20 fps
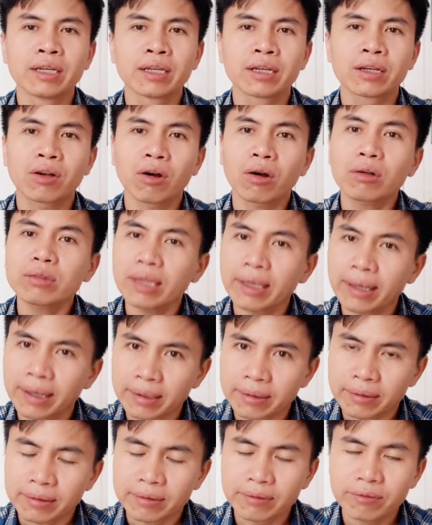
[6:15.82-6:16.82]
có
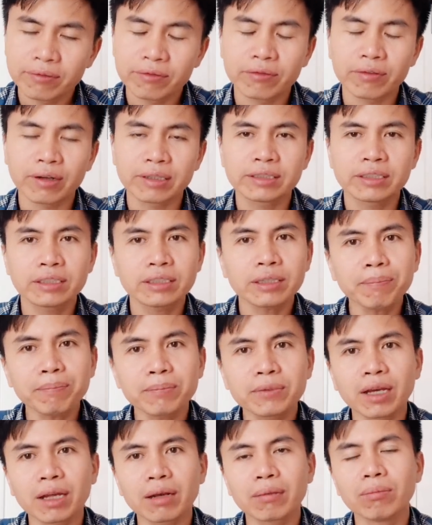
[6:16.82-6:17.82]
tiền và chấp
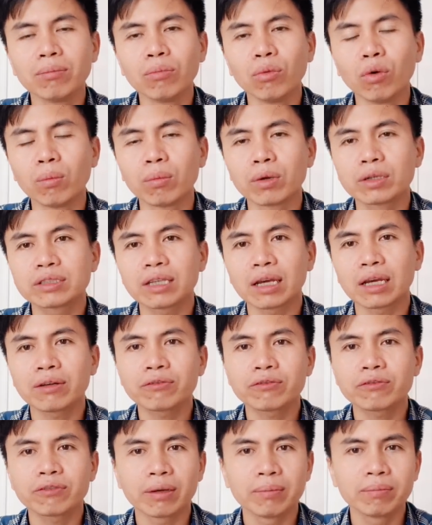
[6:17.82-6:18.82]
nhận mua một sản
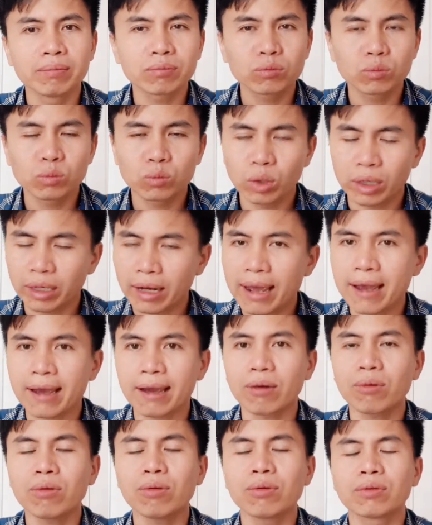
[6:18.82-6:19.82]
phẩm tuyệt
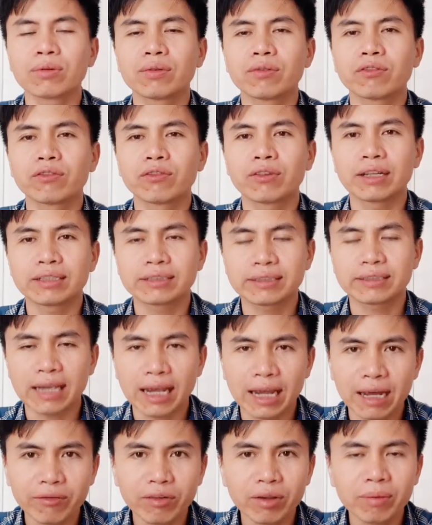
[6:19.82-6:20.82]
hảo và
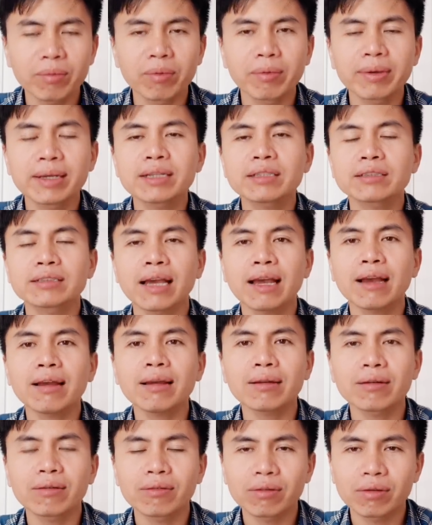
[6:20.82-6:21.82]
trả với một cái
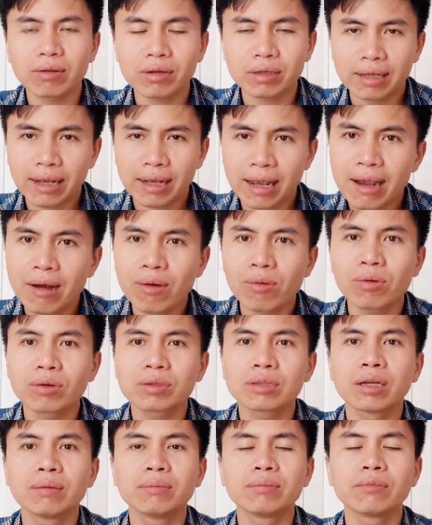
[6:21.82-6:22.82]
giá cao
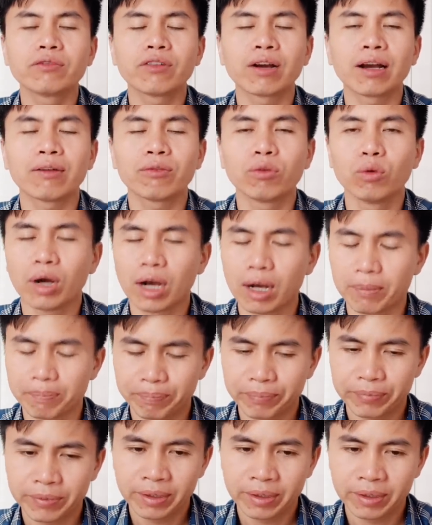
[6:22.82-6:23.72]
và phù hợp